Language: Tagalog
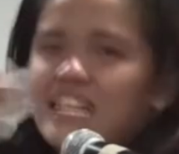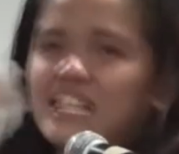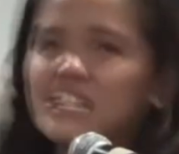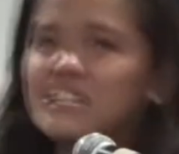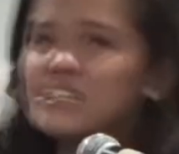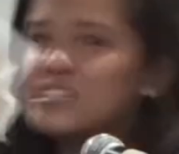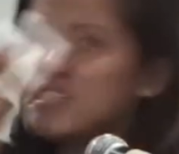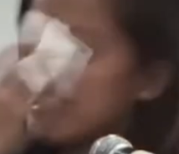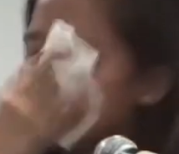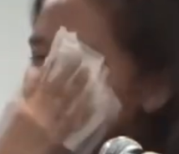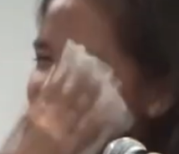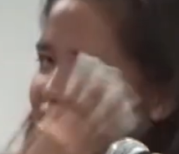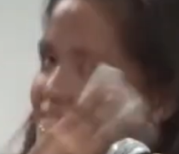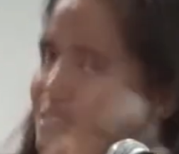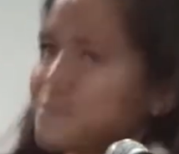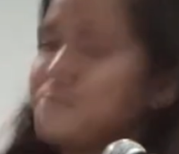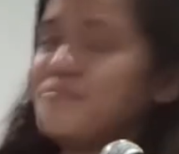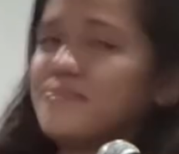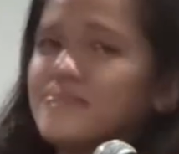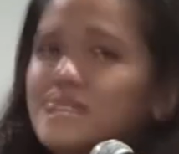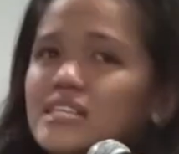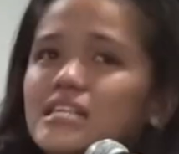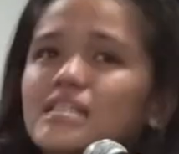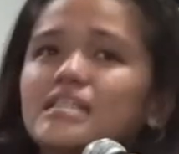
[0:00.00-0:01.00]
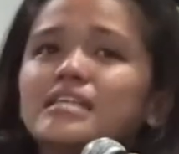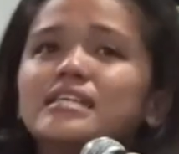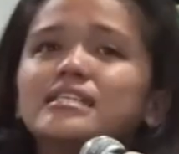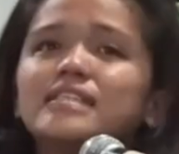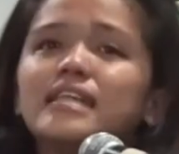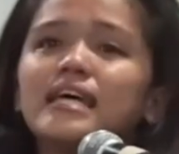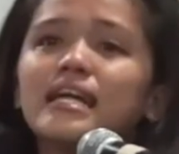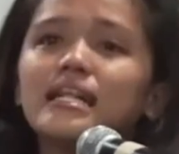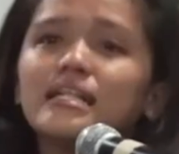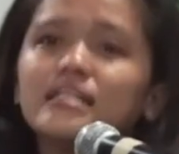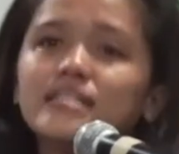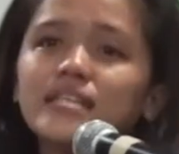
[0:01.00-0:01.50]
dahil,
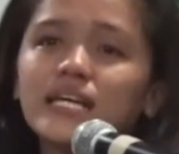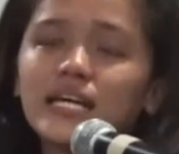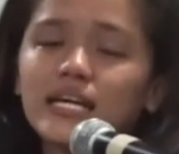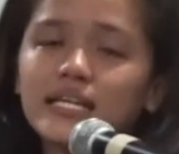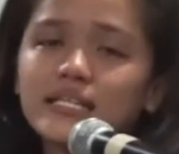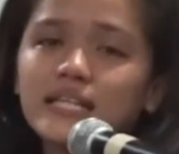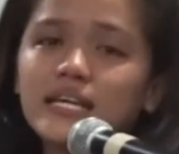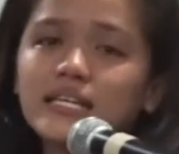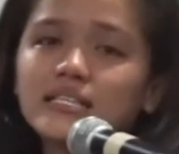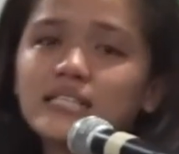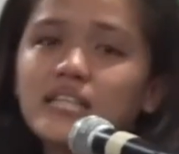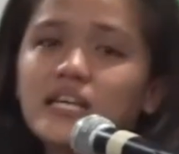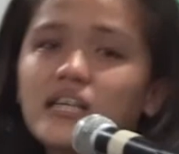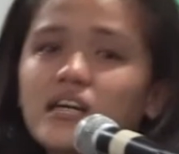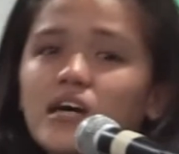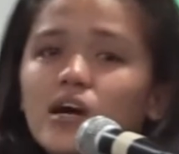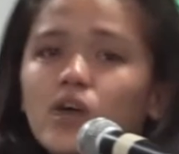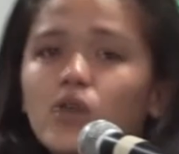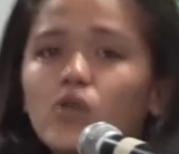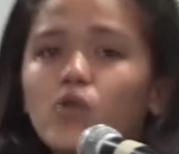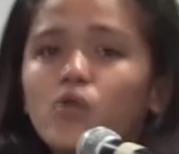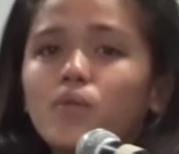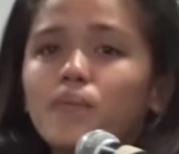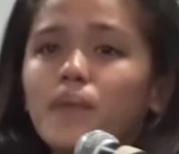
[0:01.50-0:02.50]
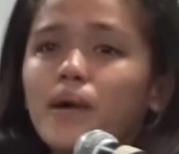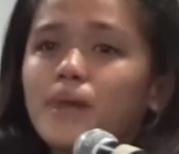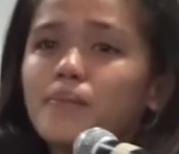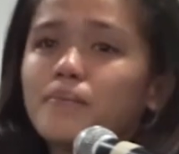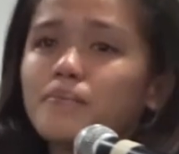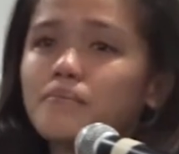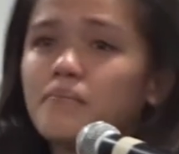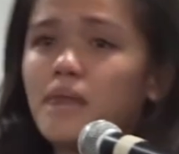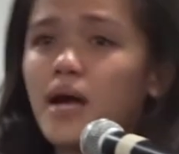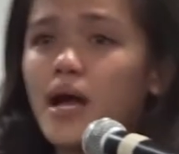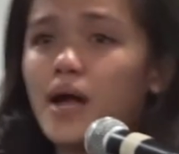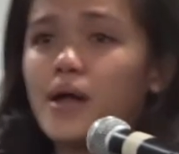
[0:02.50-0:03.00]
dahil nakadagdag ako
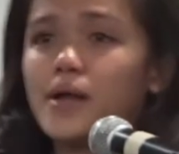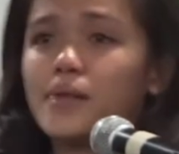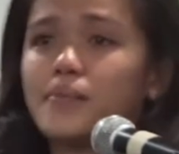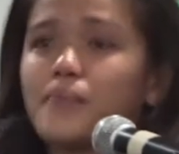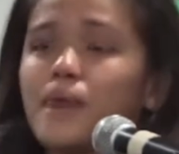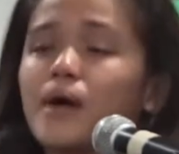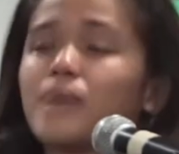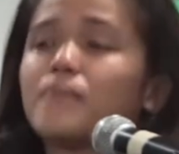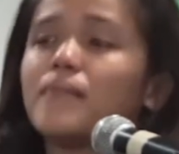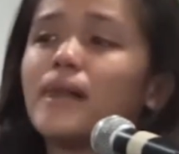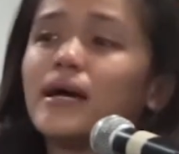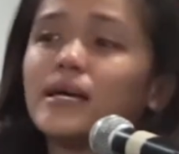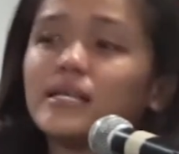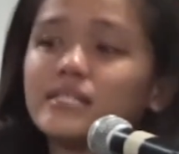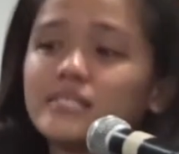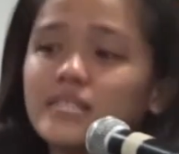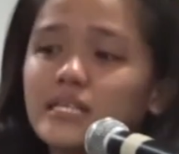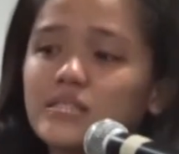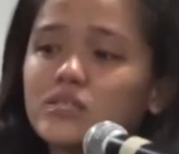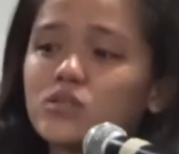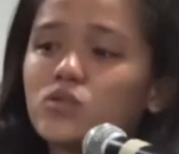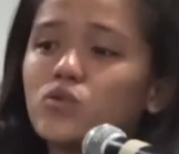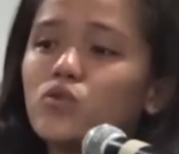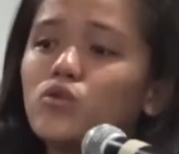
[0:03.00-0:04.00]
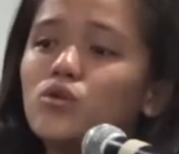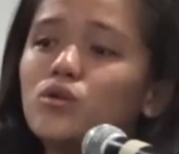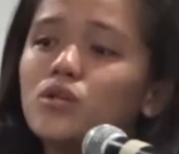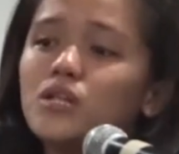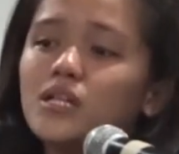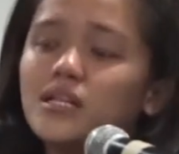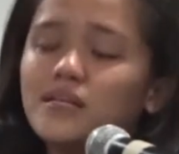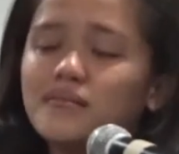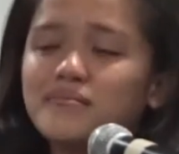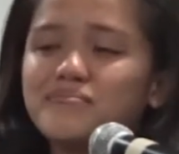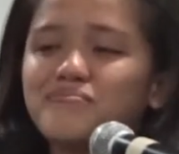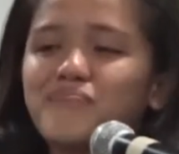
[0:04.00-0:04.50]
pang, maipangbayad sa
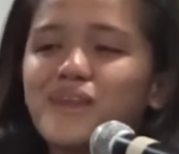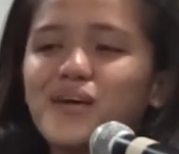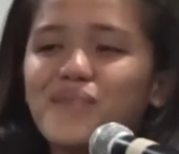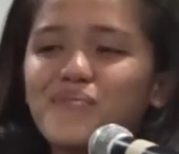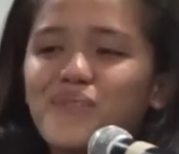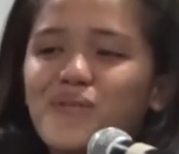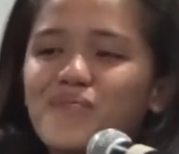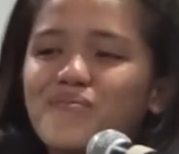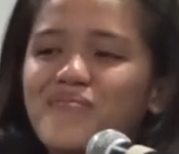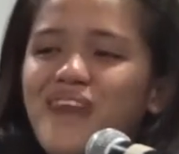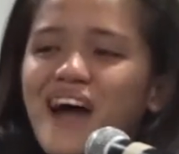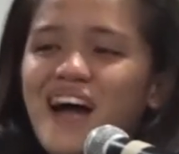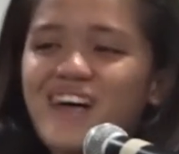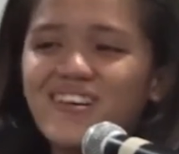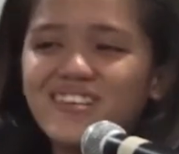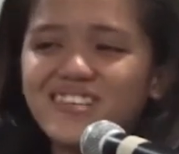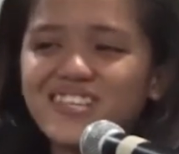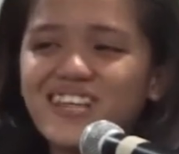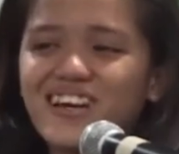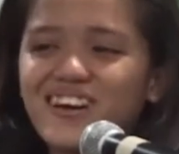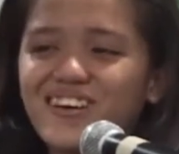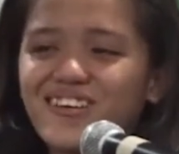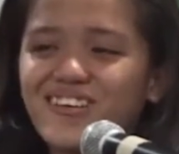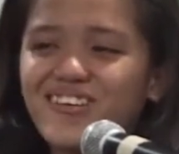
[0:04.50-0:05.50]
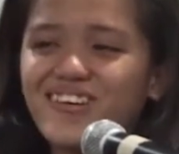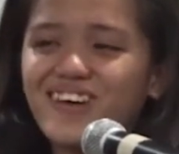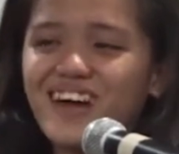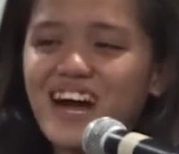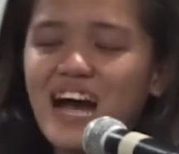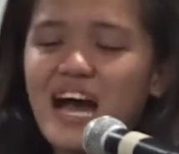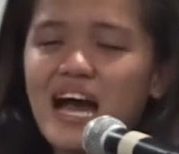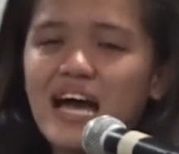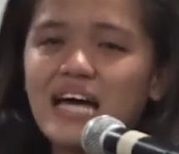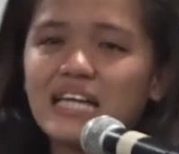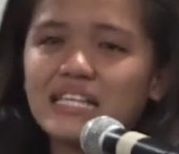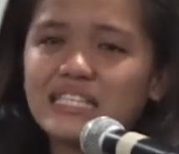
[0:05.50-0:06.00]
school, may pambaon ako
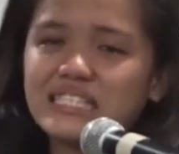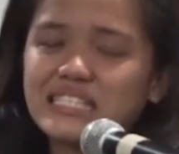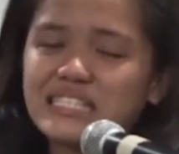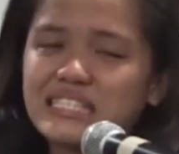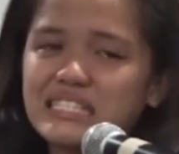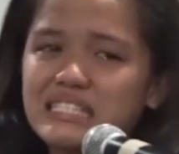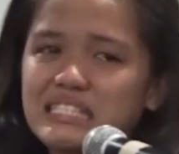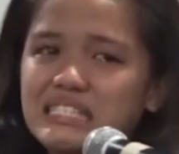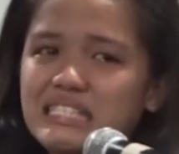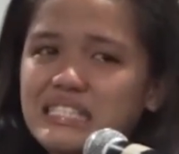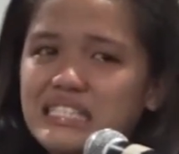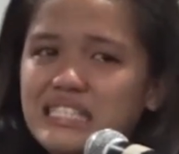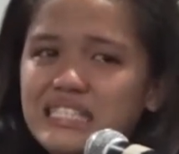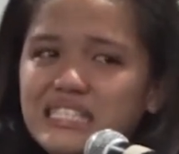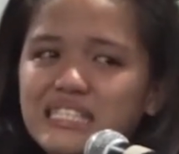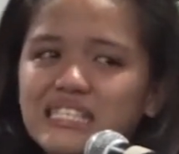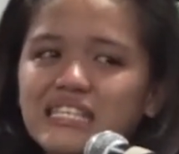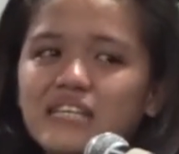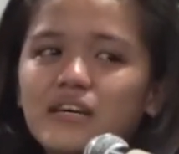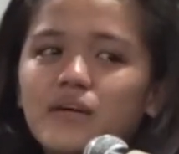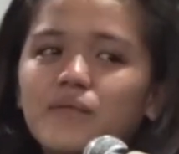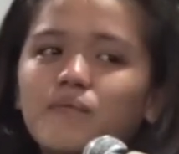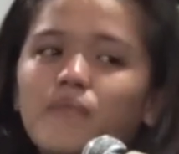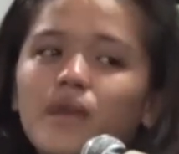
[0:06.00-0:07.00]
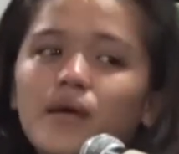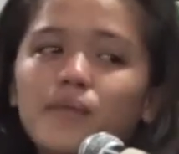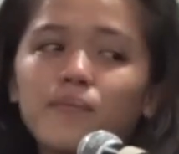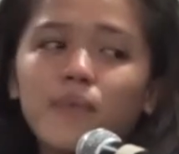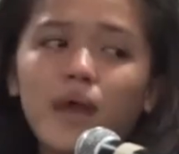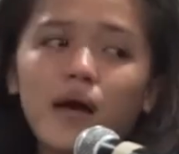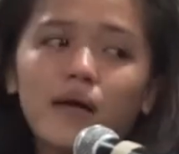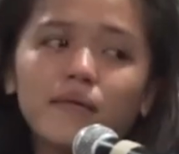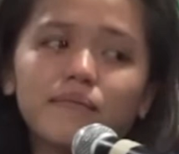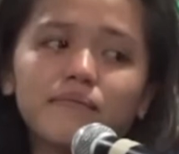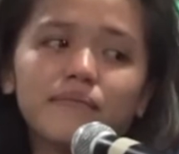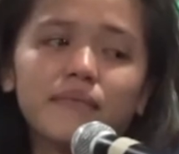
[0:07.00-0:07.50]
at may
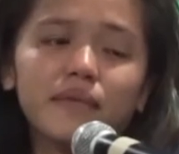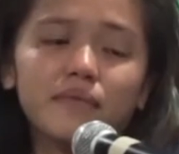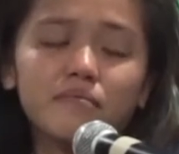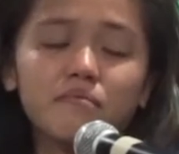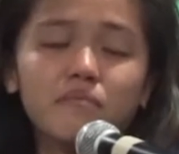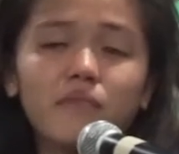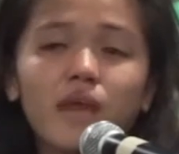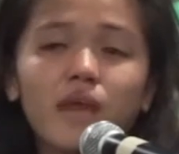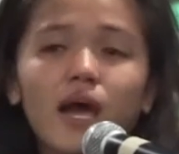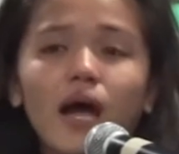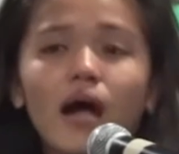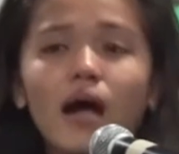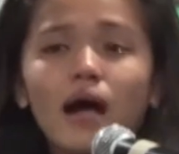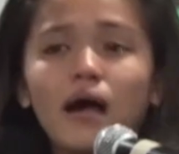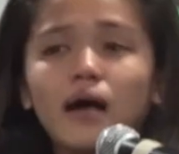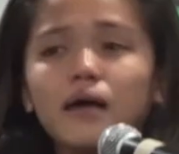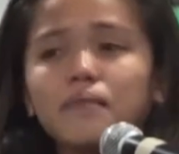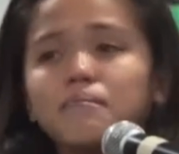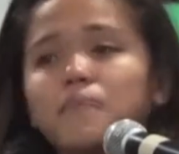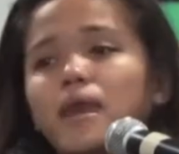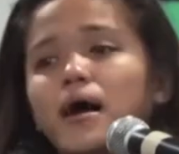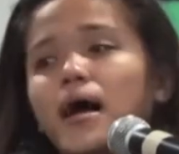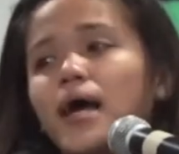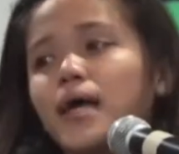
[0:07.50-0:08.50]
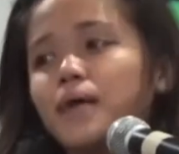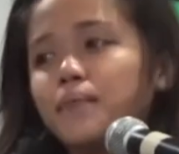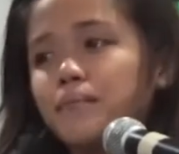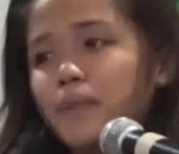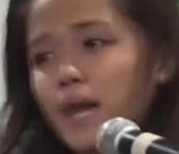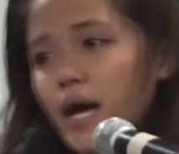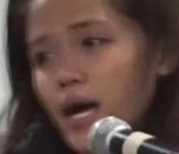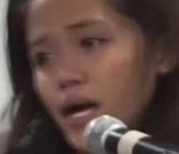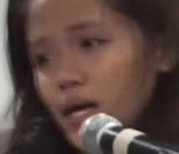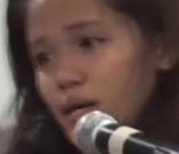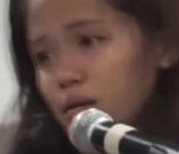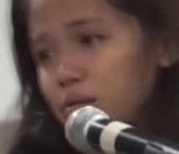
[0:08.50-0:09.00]
pang ma, may
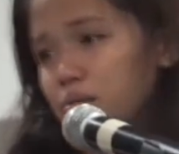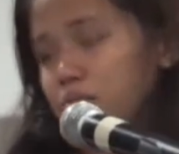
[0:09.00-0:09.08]
ma,